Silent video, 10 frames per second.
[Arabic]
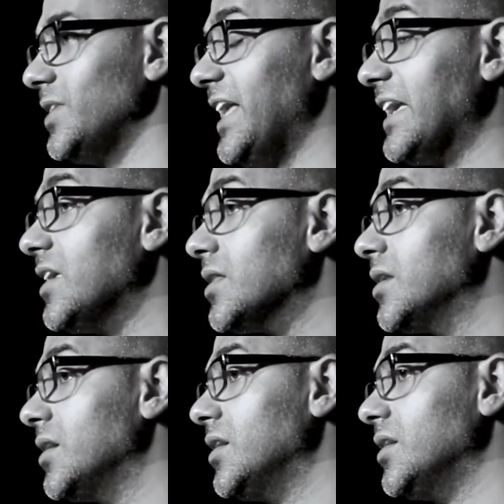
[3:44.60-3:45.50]
لكن
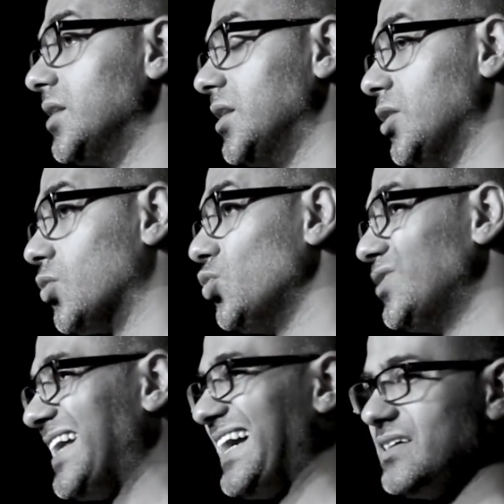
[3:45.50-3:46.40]

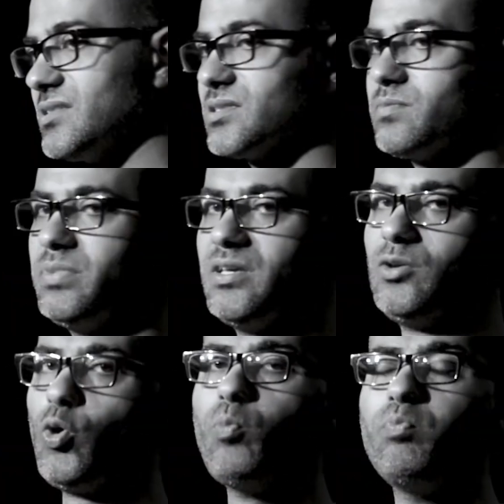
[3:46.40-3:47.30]
كنت احس
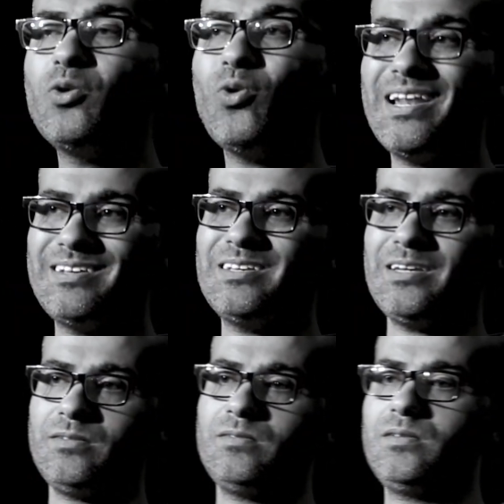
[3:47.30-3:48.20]
بحب
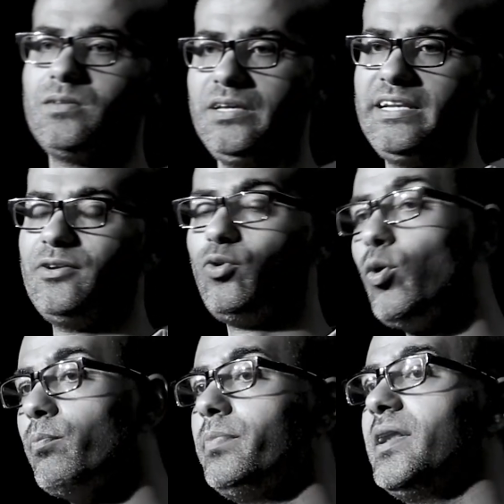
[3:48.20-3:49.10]
الوالدين الي
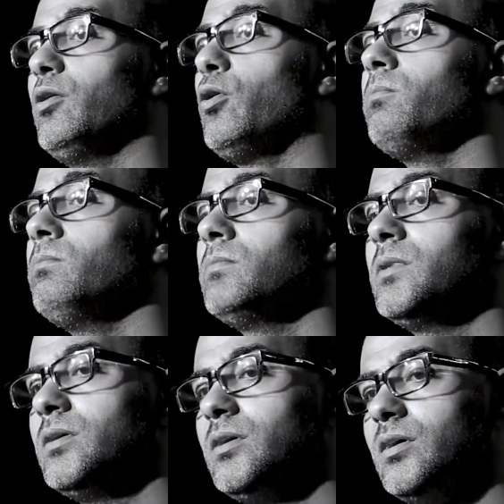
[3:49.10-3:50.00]
حب الام
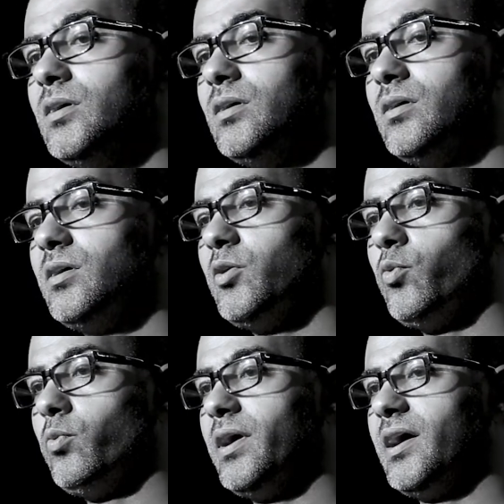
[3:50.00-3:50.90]

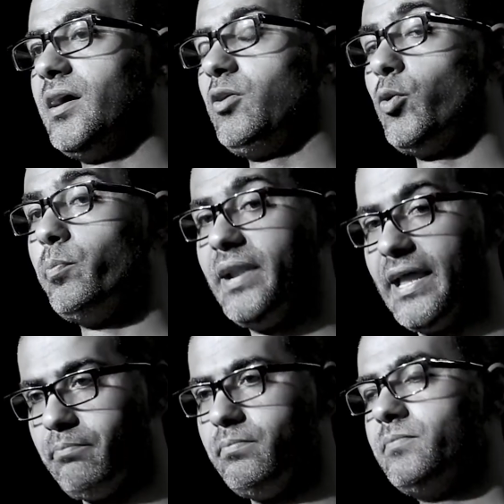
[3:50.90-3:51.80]
وحب
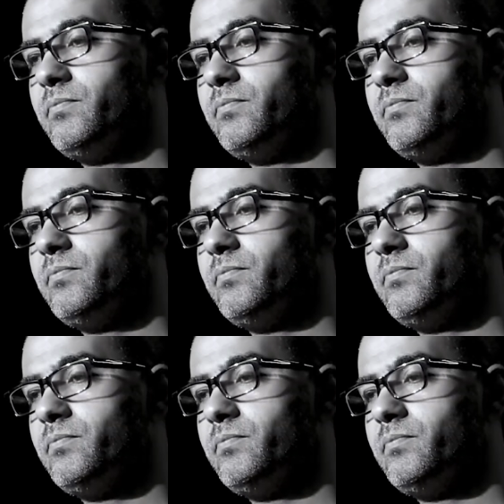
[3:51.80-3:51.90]
الاب